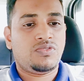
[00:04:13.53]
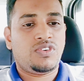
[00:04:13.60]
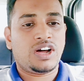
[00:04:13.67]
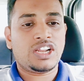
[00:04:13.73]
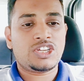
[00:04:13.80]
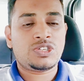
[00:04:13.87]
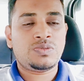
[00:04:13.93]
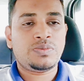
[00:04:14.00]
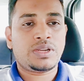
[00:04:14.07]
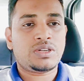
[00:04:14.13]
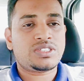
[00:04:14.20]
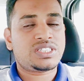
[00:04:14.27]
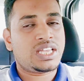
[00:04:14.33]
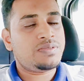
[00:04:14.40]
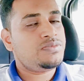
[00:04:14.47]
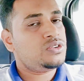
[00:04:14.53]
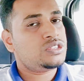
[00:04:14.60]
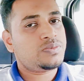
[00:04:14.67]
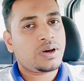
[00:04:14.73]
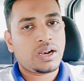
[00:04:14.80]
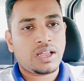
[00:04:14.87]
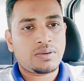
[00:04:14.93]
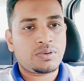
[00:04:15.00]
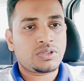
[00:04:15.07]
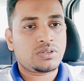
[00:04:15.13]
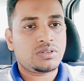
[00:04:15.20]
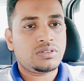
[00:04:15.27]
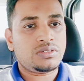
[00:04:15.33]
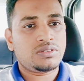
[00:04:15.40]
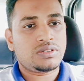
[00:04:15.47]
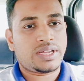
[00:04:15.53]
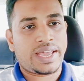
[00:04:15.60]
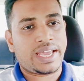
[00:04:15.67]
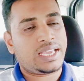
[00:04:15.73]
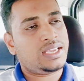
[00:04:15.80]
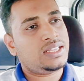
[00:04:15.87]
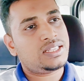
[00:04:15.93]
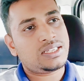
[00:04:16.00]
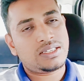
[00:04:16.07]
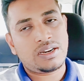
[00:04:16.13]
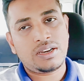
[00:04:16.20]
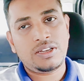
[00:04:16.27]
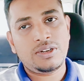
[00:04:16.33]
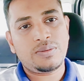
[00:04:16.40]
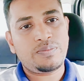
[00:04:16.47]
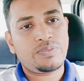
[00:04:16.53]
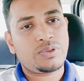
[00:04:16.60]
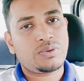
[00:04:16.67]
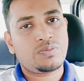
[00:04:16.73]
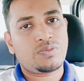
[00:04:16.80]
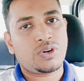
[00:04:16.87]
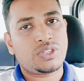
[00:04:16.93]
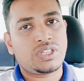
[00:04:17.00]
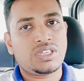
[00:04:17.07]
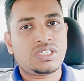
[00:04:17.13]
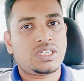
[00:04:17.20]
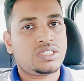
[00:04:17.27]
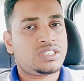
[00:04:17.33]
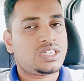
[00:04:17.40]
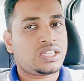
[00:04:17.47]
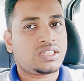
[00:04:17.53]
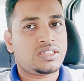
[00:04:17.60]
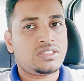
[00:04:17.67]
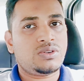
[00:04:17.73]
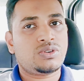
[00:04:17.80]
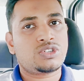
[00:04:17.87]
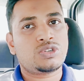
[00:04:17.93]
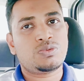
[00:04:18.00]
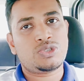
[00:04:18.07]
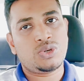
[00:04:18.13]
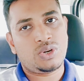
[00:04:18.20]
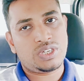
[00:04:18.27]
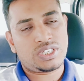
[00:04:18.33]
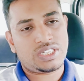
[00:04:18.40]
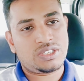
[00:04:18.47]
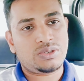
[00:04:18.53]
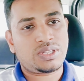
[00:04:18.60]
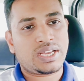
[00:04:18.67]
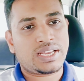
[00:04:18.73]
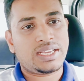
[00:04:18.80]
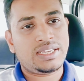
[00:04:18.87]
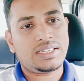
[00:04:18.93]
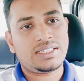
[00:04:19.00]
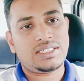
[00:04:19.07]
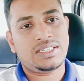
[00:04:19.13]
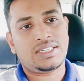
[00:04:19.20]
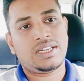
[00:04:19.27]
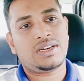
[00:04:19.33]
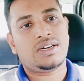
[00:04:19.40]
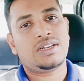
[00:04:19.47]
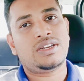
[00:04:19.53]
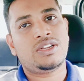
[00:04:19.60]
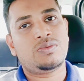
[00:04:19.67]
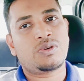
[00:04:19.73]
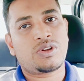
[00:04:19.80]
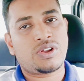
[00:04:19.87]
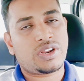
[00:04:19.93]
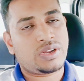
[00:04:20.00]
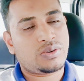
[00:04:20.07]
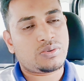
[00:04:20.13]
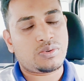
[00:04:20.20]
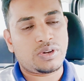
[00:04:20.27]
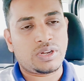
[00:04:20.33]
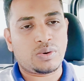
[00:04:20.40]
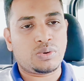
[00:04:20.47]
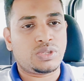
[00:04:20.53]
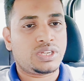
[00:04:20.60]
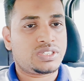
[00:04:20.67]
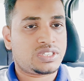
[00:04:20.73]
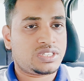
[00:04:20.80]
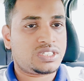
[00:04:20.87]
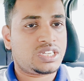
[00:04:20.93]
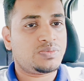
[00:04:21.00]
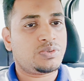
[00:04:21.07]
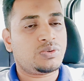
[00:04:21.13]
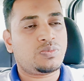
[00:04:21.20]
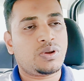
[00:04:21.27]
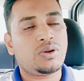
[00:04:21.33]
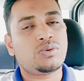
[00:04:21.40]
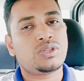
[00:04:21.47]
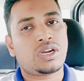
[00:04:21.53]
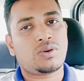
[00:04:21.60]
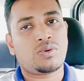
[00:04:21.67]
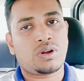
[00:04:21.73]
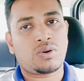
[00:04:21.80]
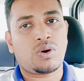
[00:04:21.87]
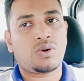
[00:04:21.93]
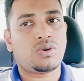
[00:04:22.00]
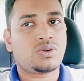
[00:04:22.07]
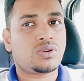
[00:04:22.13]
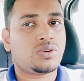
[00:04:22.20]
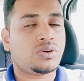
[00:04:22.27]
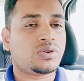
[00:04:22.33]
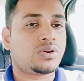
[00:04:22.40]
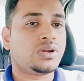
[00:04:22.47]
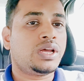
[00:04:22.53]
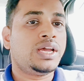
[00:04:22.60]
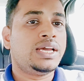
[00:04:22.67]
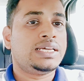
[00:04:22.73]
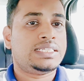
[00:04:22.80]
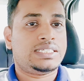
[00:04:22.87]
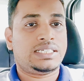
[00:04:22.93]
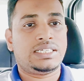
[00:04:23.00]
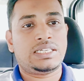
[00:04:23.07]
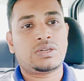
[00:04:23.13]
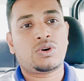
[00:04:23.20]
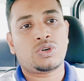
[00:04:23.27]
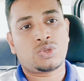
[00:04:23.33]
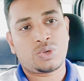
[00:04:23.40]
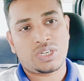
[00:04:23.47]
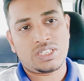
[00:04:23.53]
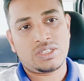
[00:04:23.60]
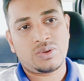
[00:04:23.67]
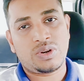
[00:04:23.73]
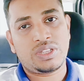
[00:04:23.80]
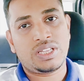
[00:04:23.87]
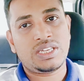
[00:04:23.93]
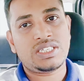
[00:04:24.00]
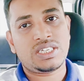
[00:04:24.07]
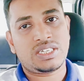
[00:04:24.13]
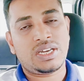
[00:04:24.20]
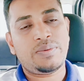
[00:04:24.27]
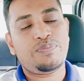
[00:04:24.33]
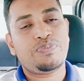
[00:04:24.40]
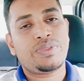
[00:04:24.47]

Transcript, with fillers: বাংলাদেশ বিমান সেম নিউজ বাংলার মতো একই তাদের নিয়ম পঁয়ত্রিশ কেজি সাত কেজি অনেক সময় চল্লিশ কেজিও থাকে সেটা নির্ভর করে ওদের সিস্টেমের উপরে ওদের ওরা কখন কোন টিকিটে কত কেজি করে দেয় সেটা